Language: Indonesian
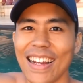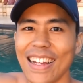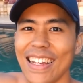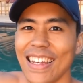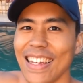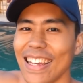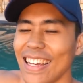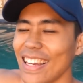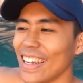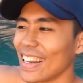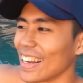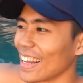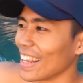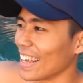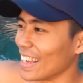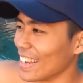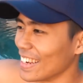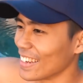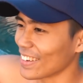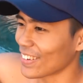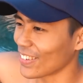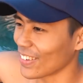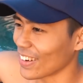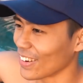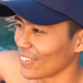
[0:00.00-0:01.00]
gila
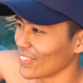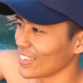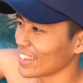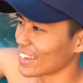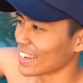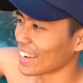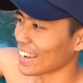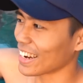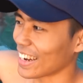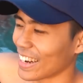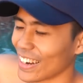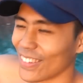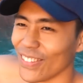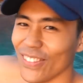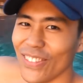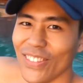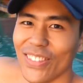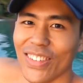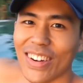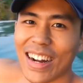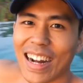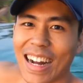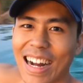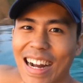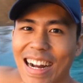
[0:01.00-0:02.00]
ini kolamnya keren
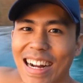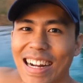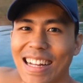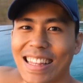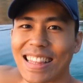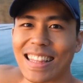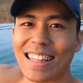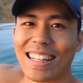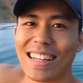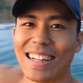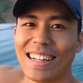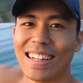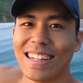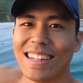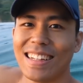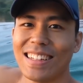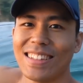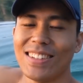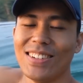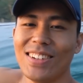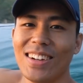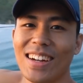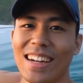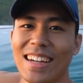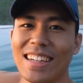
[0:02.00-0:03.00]
banget.
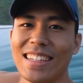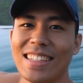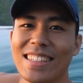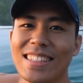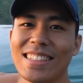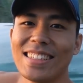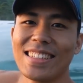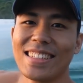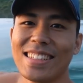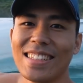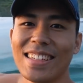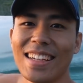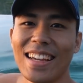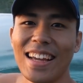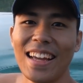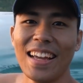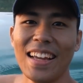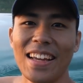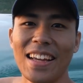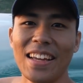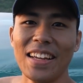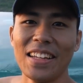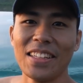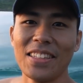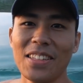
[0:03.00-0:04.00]
Tuh guys,
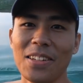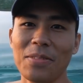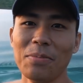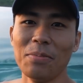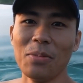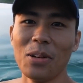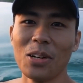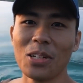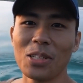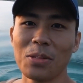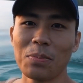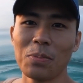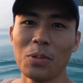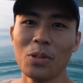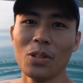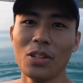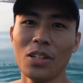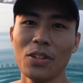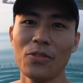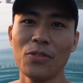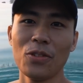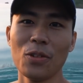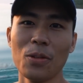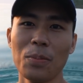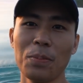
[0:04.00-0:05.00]
the most
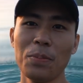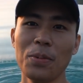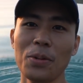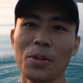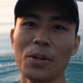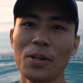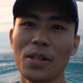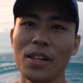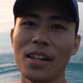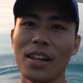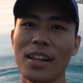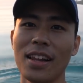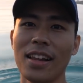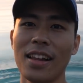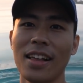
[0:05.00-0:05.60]
beautiful pool